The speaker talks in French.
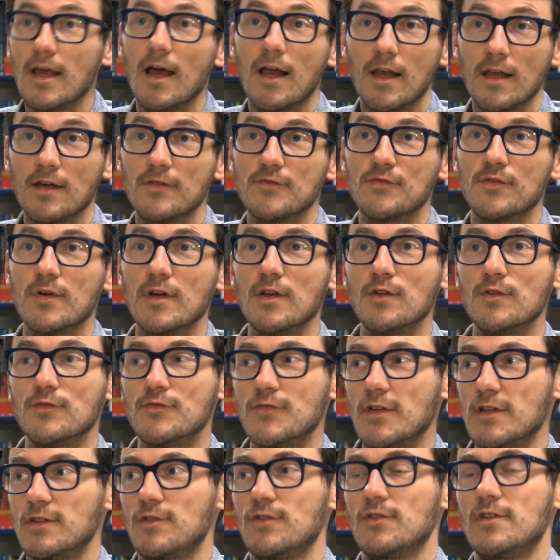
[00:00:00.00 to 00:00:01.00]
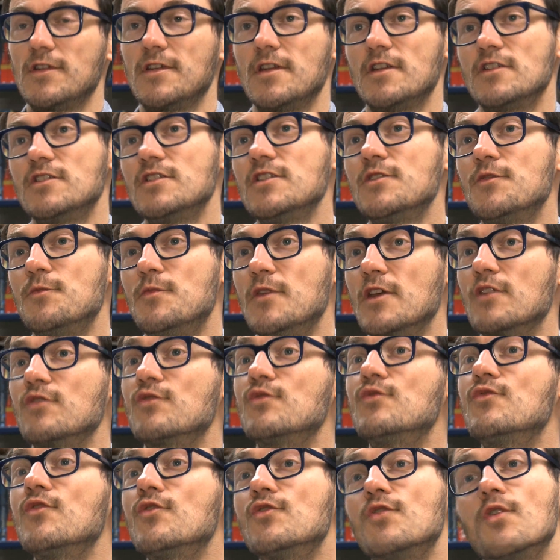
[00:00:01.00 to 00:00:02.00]
à la fois le fait qu'il s'agisse bien
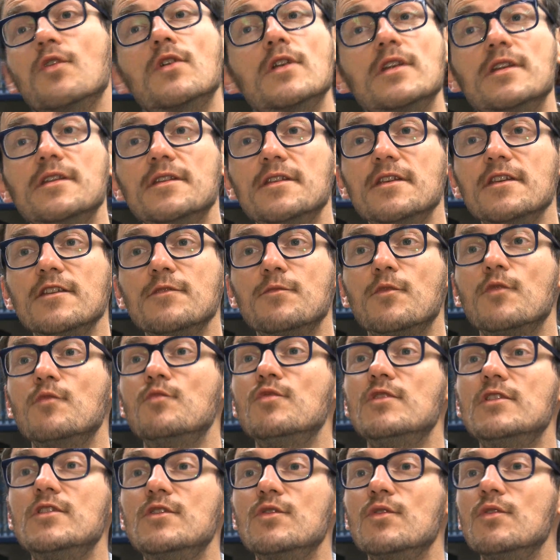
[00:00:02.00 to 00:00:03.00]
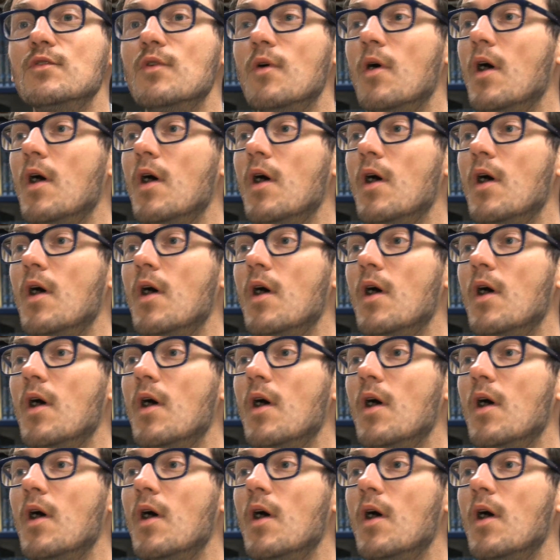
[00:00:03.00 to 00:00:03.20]
souvent d'anglicisme, puisque